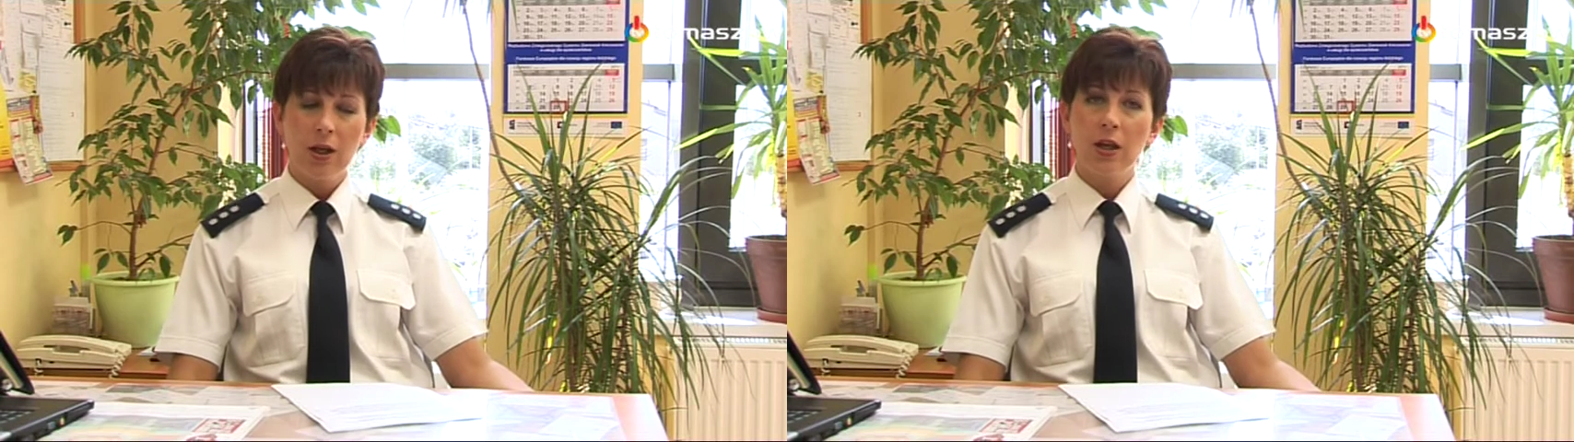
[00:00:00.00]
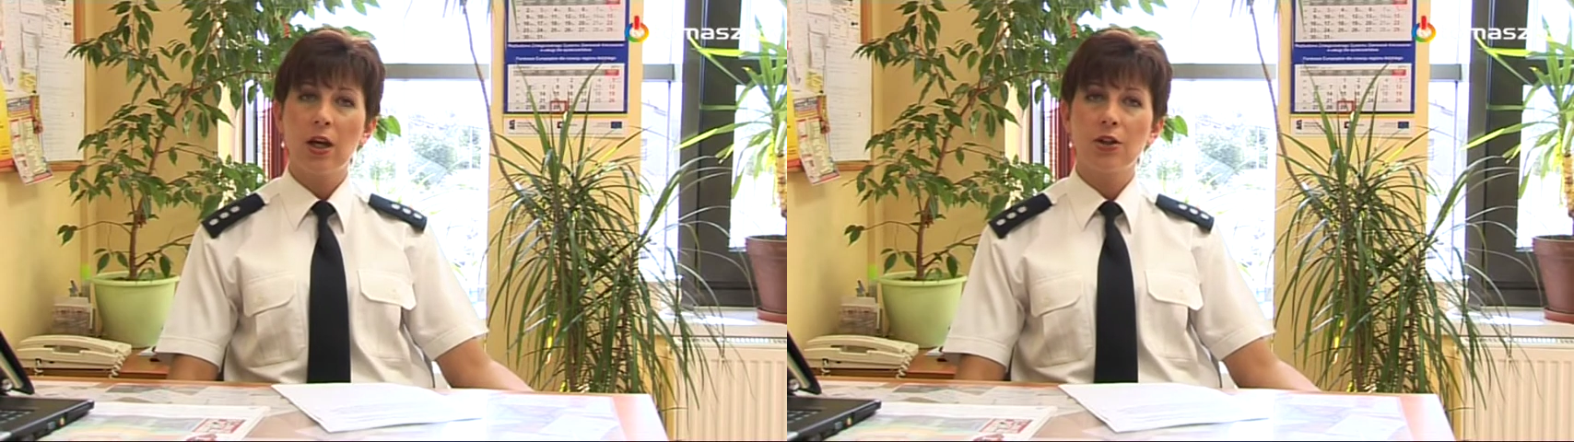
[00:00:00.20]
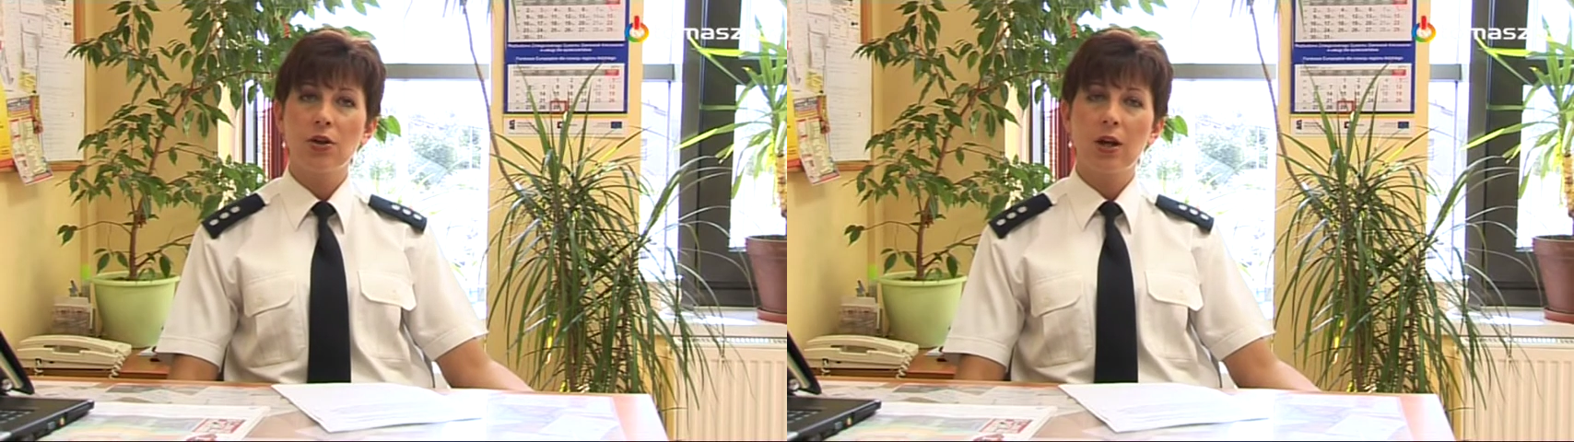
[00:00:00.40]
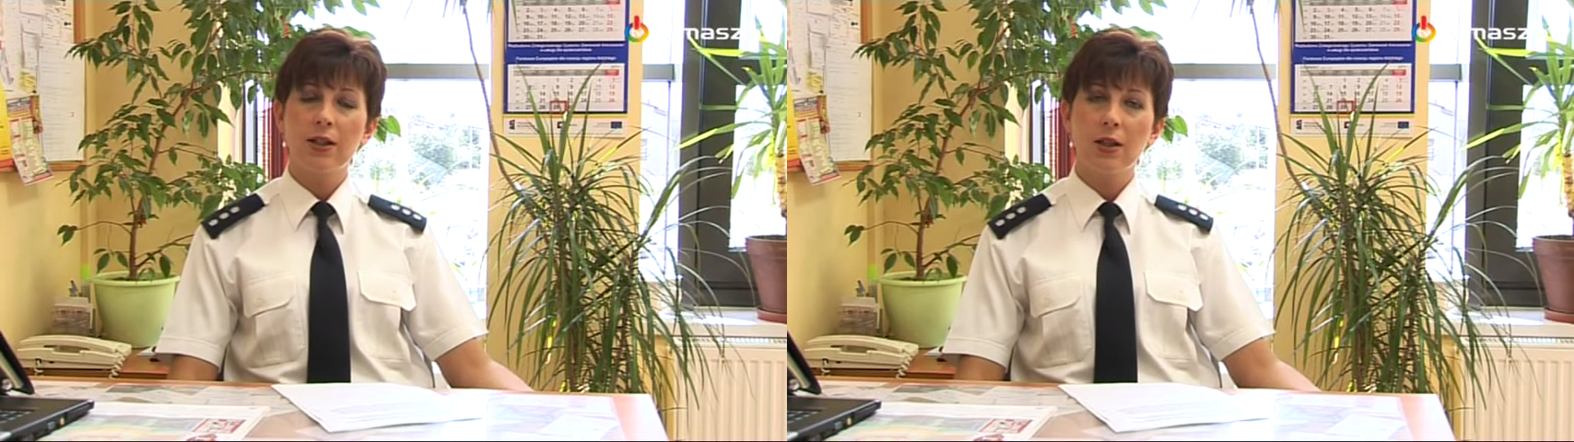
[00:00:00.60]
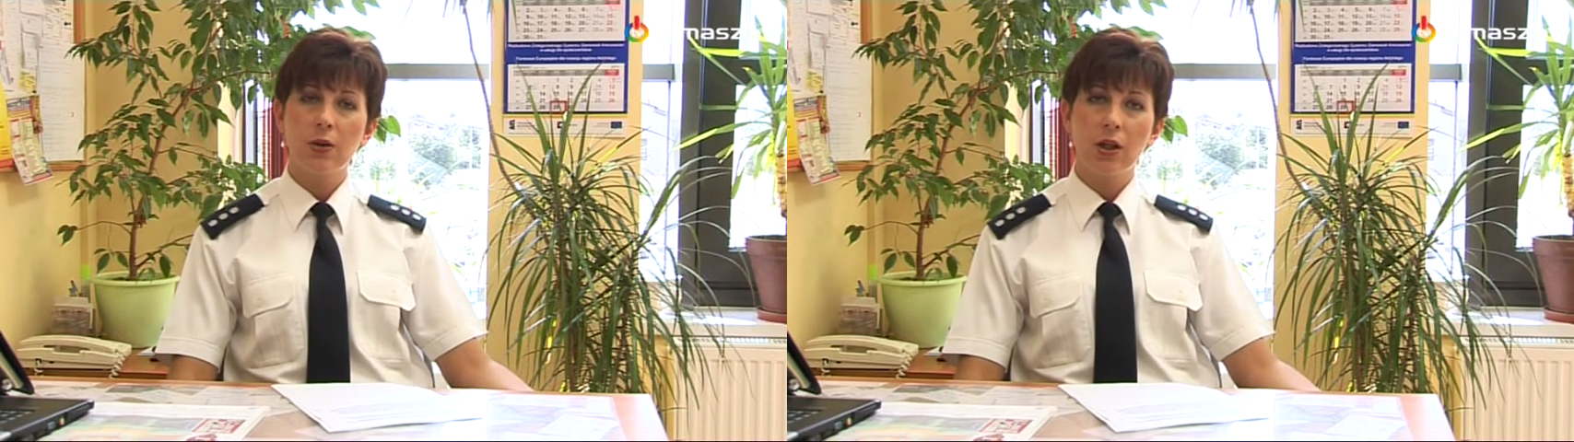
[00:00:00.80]
Jak się
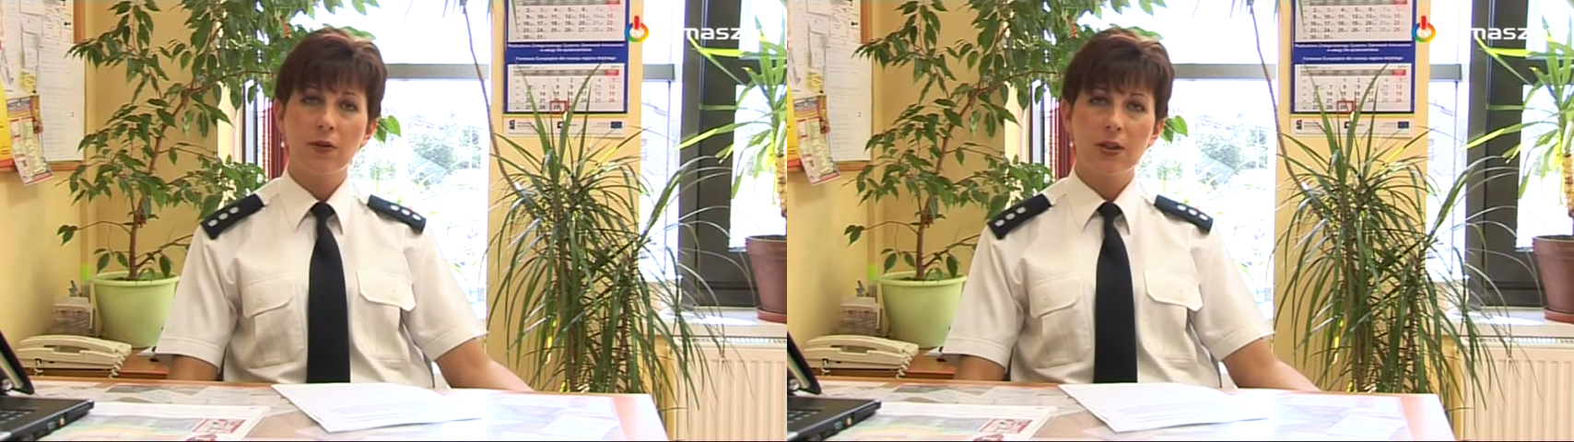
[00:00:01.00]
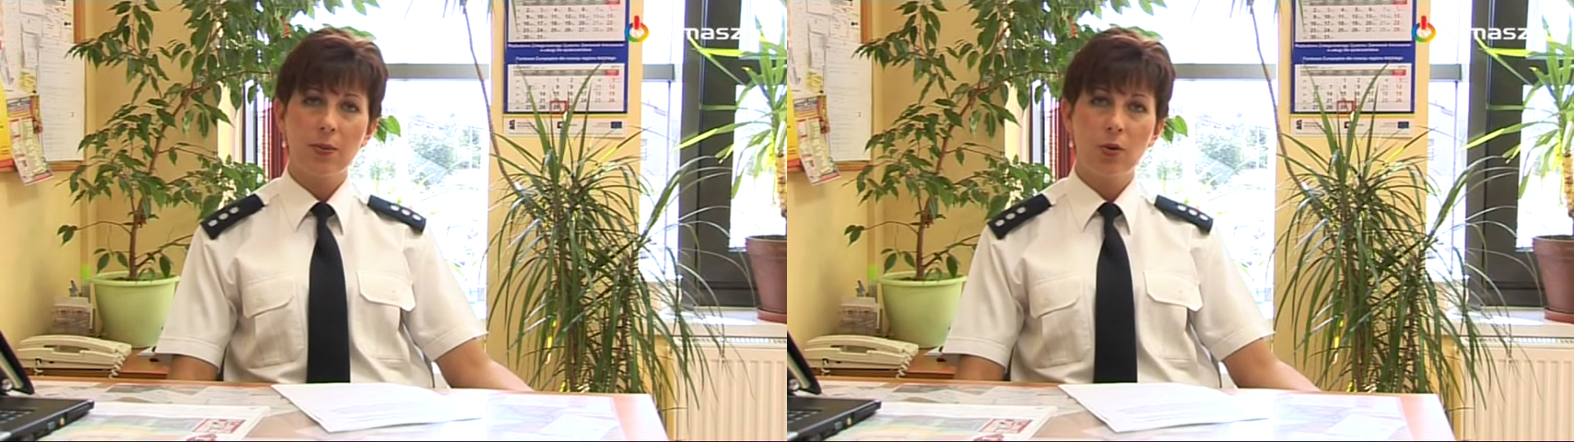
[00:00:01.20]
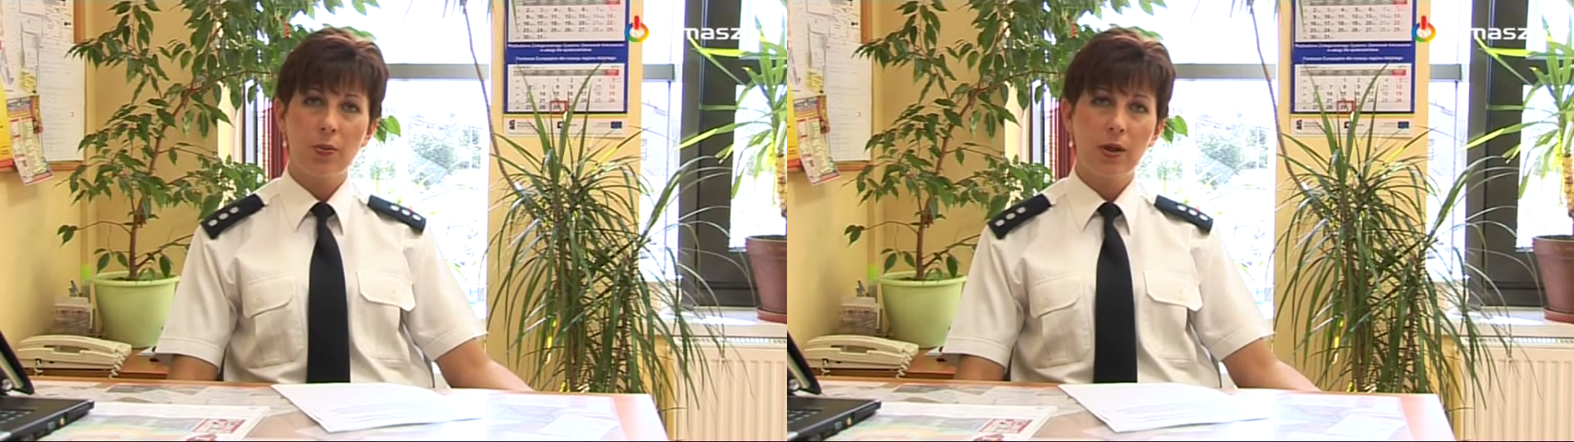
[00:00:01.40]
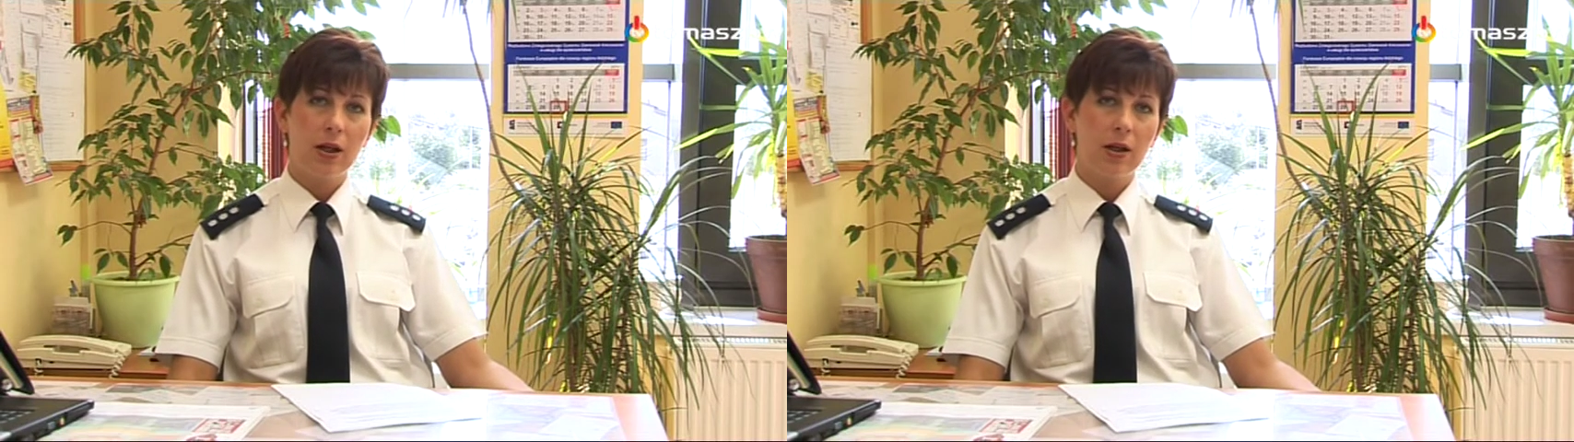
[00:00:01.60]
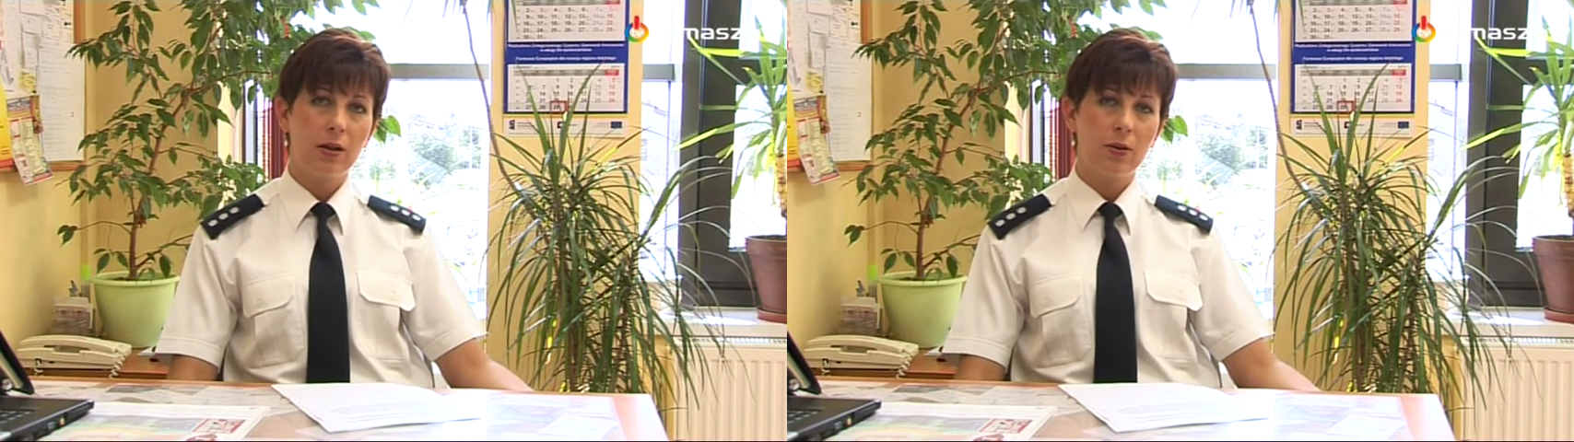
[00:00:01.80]
okazało, kierowca był pijany,